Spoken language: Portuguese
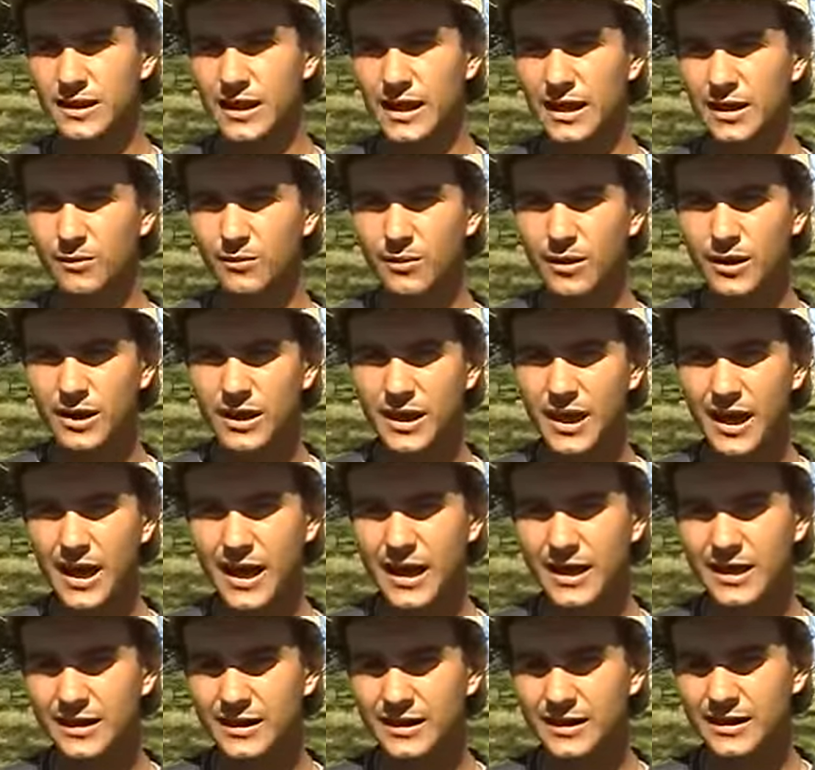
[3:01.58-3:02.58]
naquela
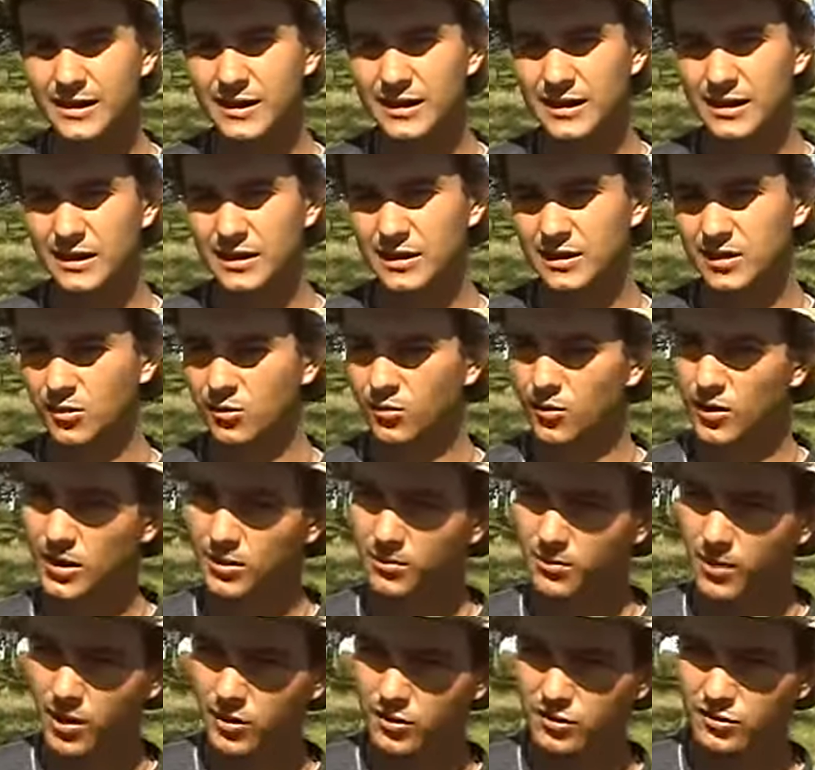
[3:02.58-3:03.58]
braquiária. Então o
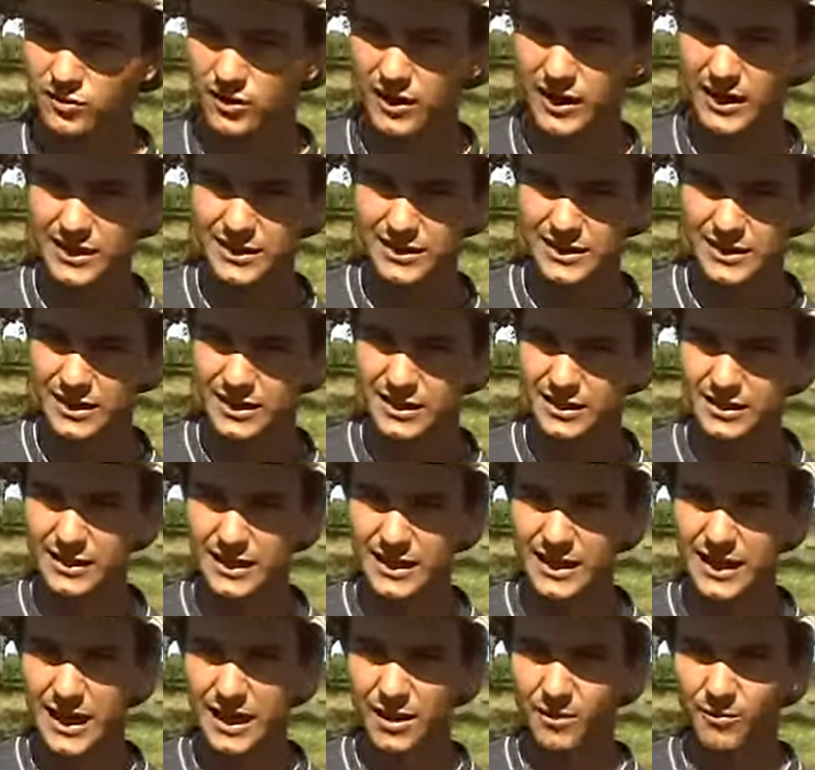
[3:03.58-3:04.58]
animal entrando
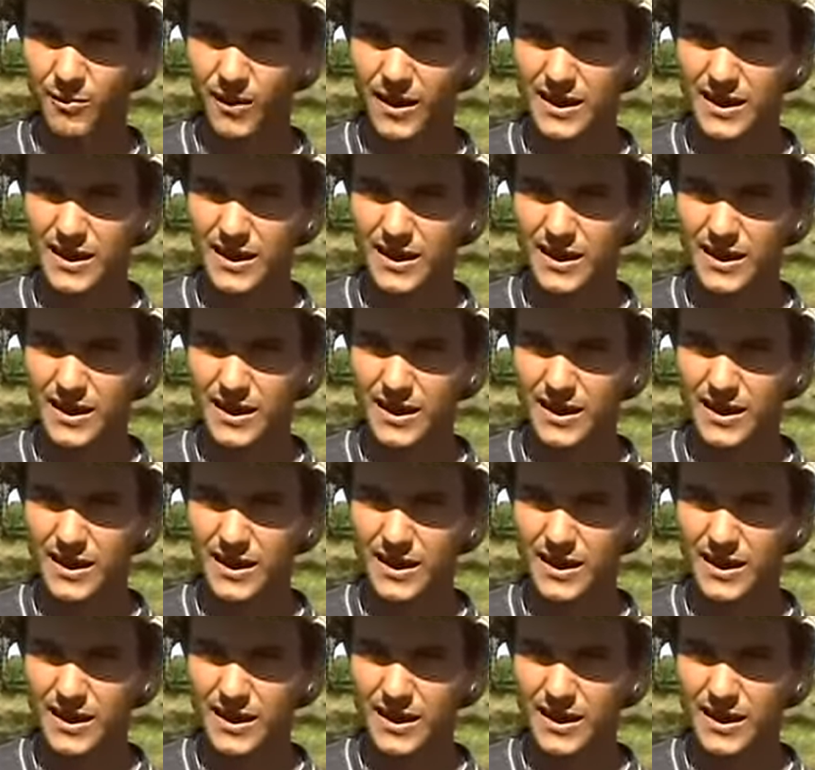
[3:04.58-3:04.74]
naquela